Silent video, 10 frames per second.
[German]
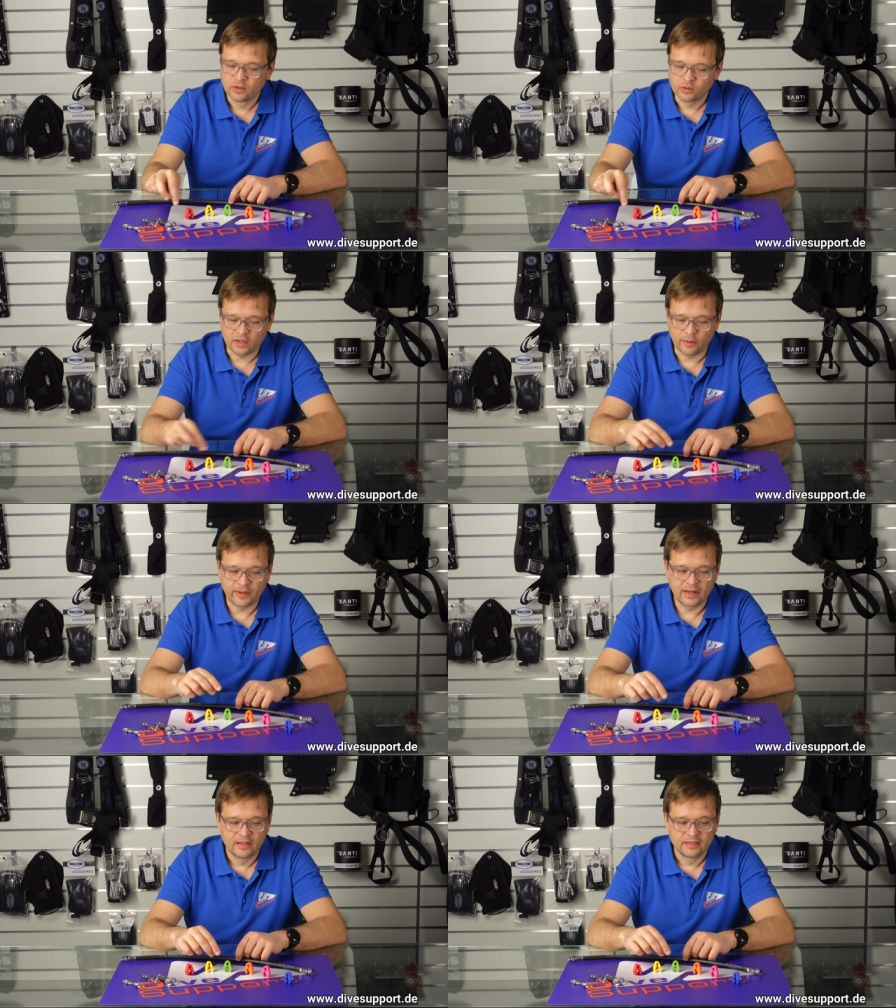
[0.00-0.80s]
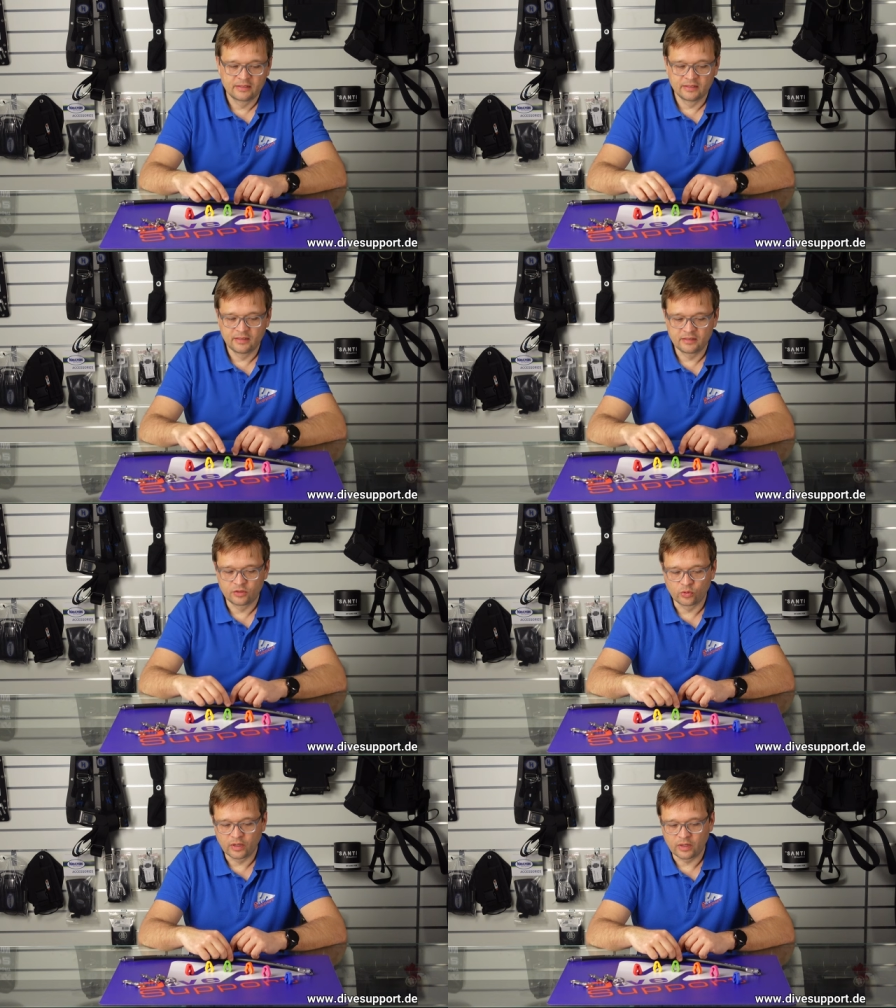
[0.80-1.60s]
und dabei sind diese
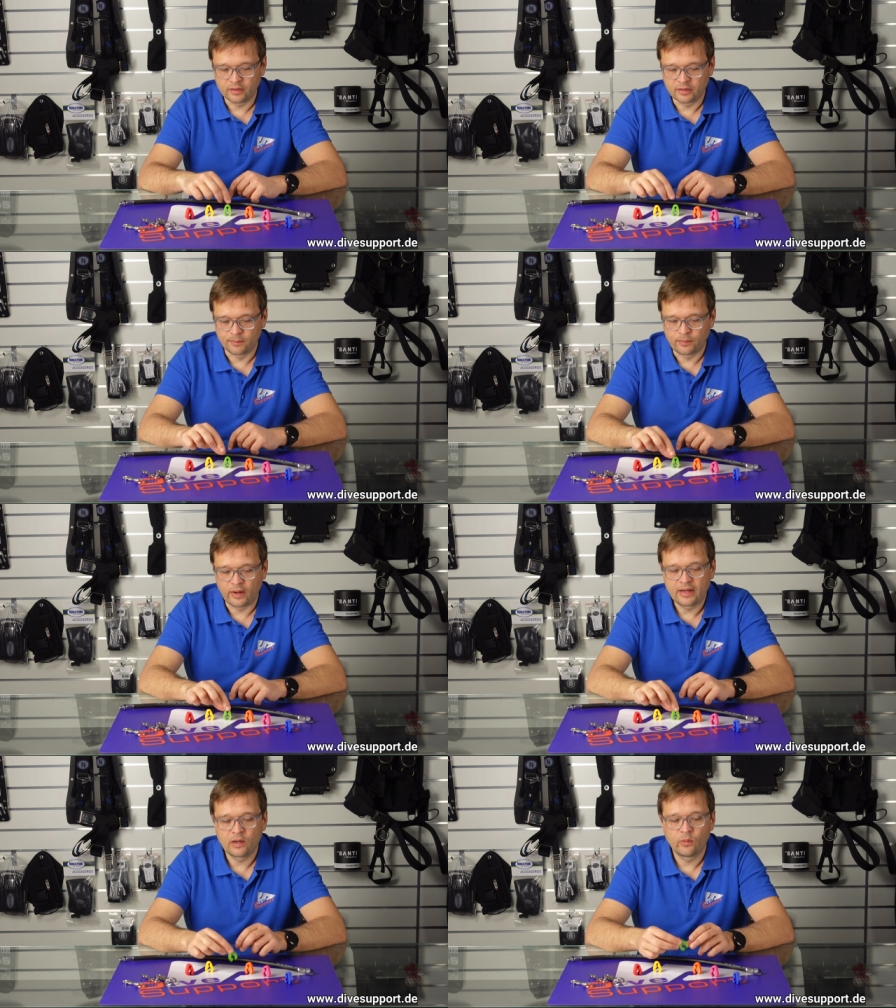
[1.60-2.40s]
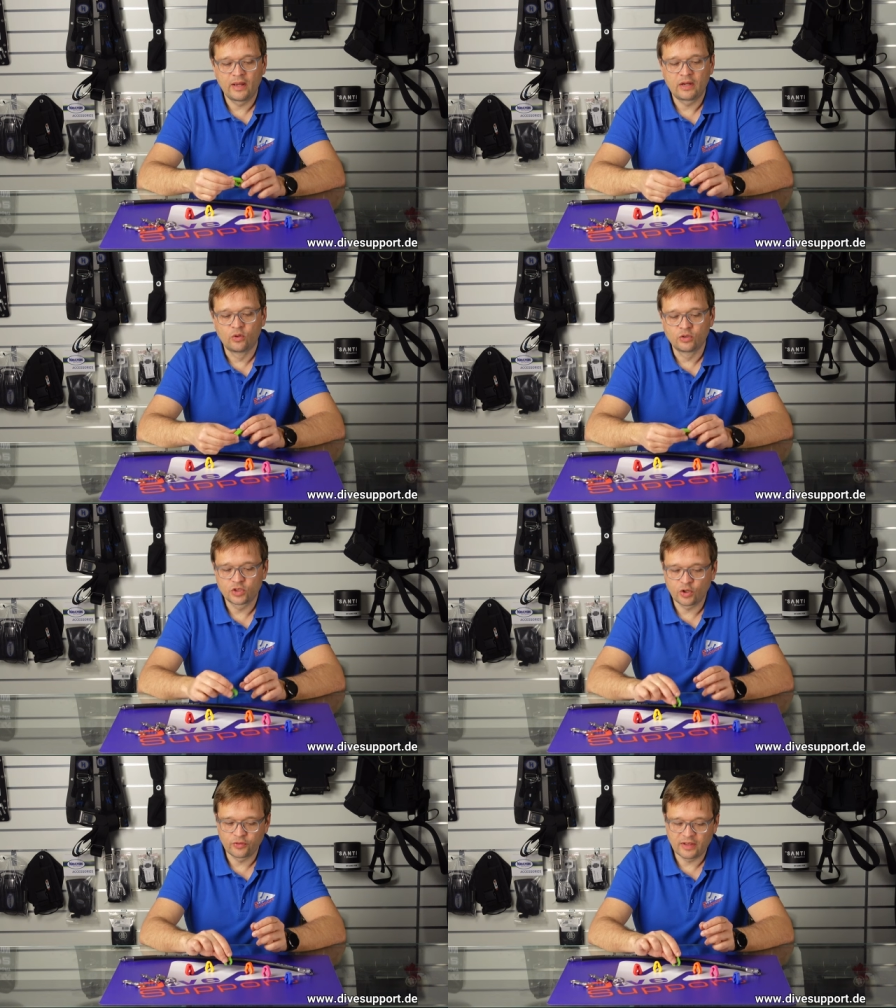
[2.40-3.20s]
sogenannten
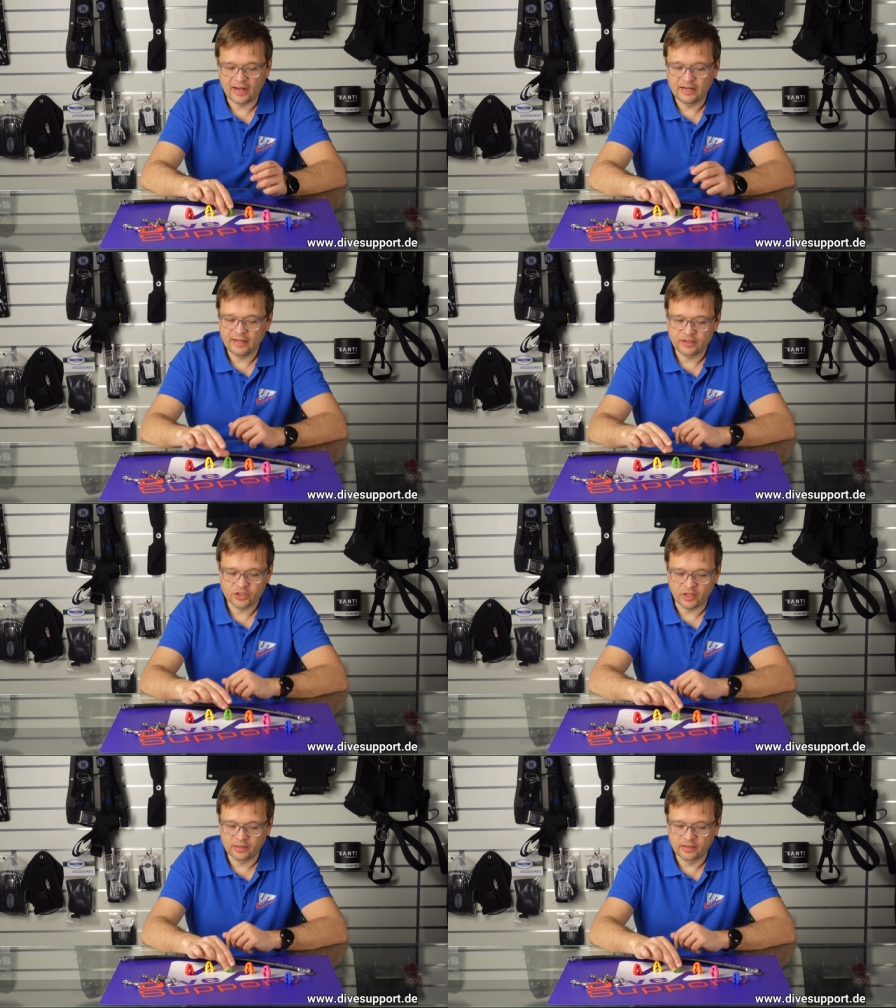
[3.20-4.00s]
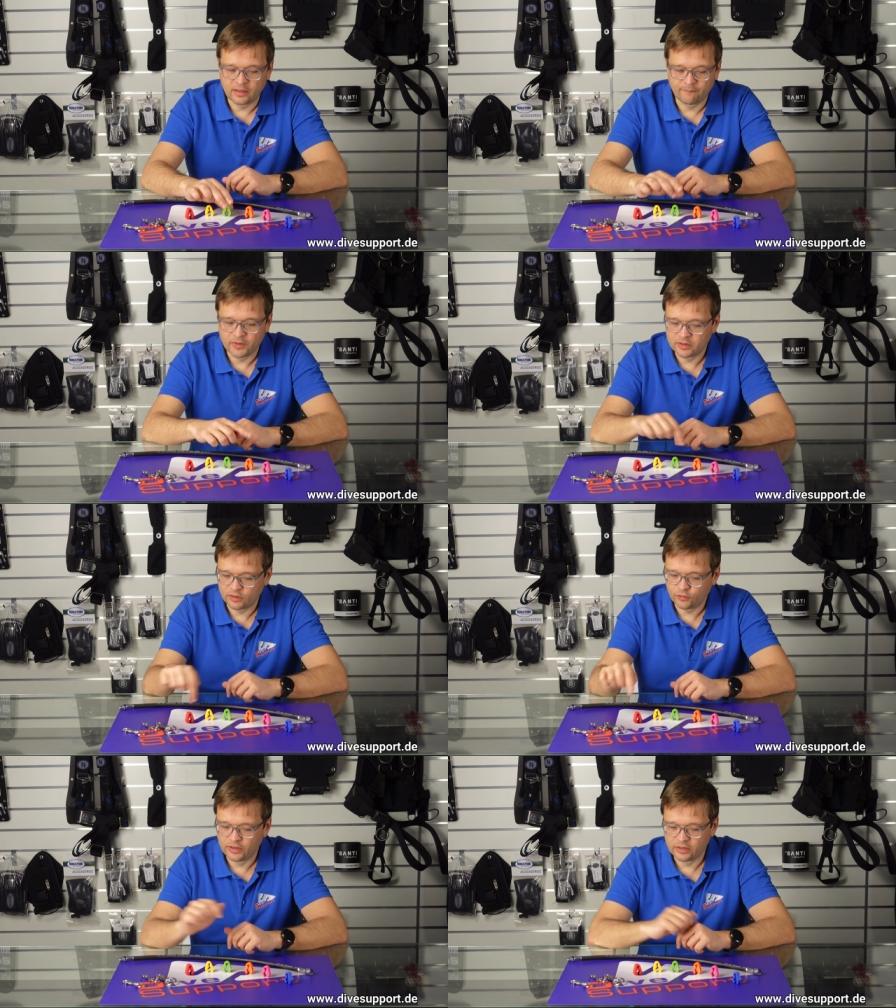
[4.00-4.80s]
Breakaway-Kunststoffteile entstanden, gibt es
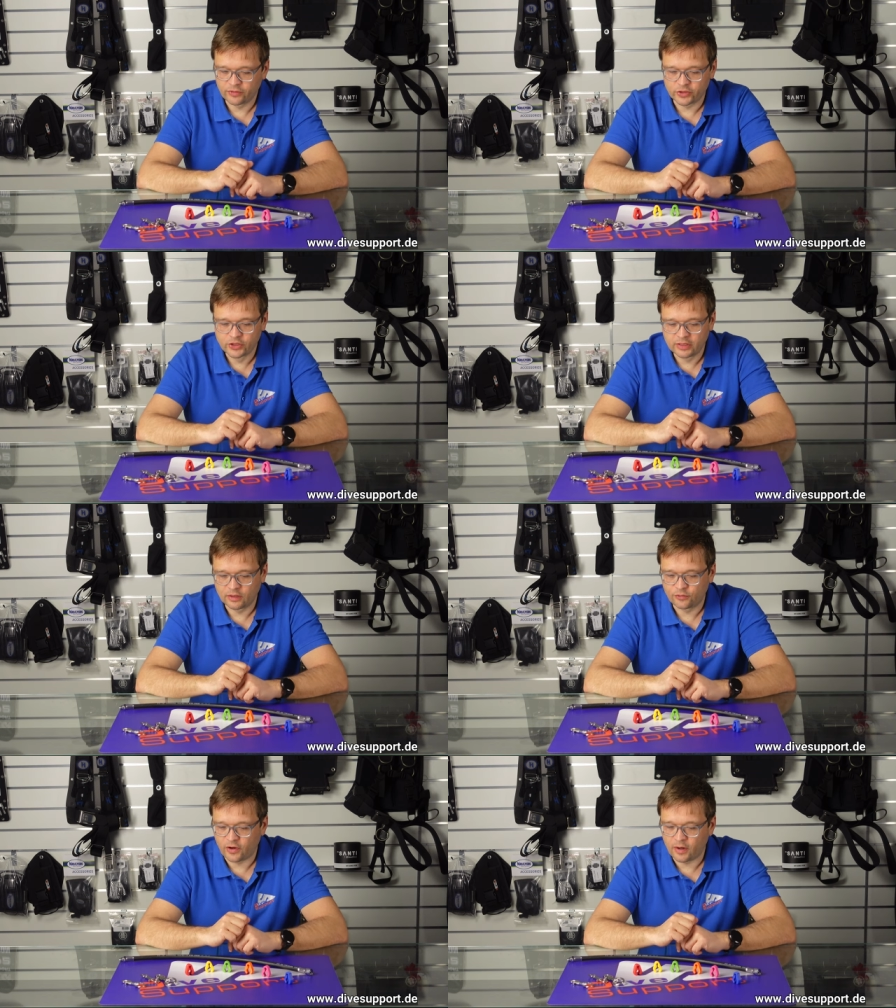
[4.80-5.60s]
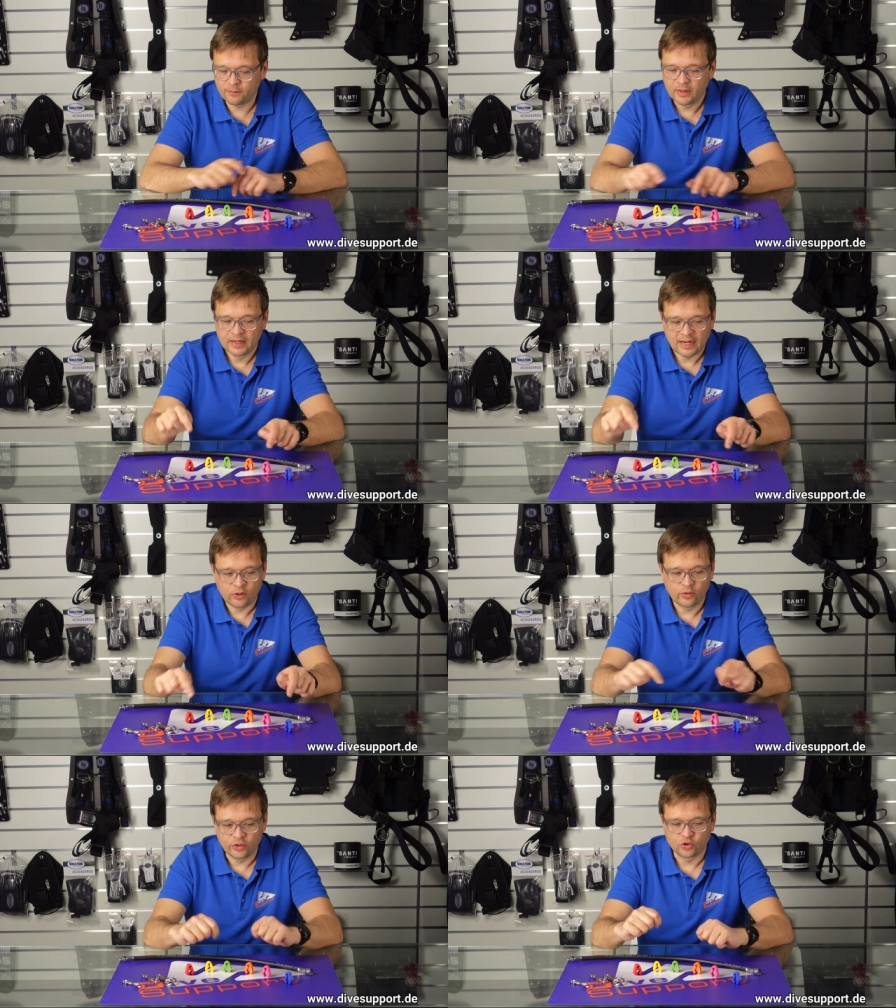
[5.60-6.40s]
in vielen verschiedenen Farben,
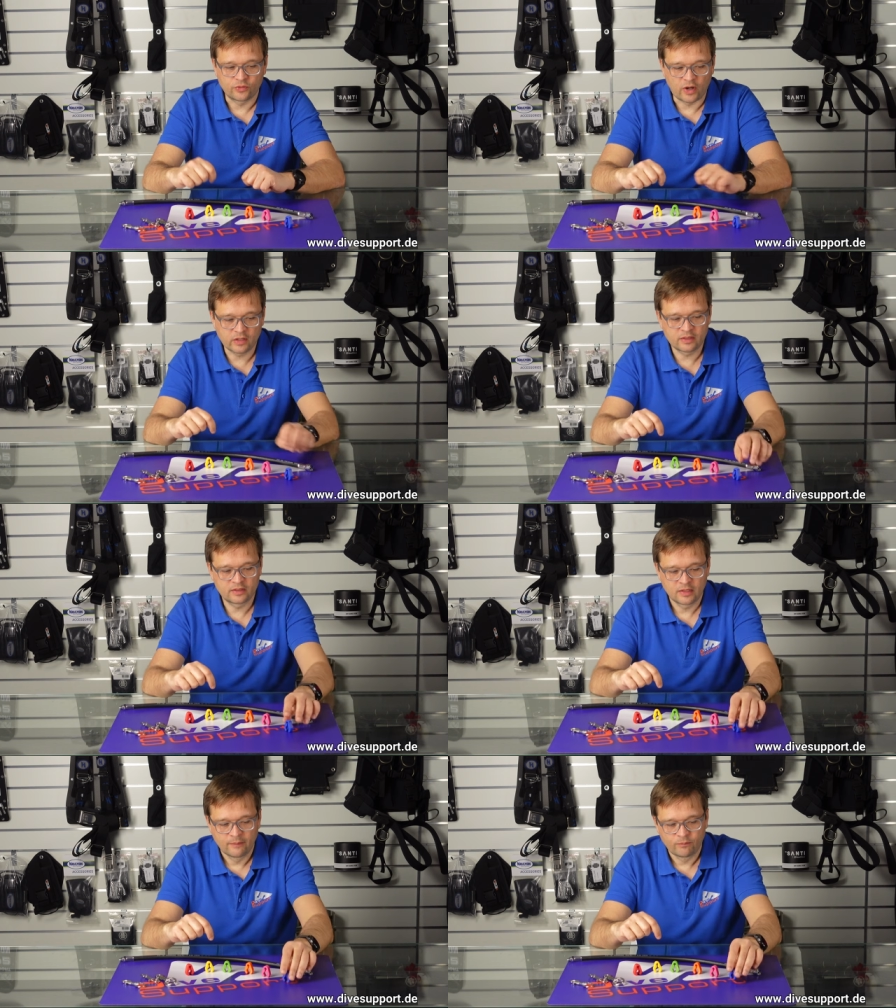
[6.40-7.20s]
auch in Schwarz.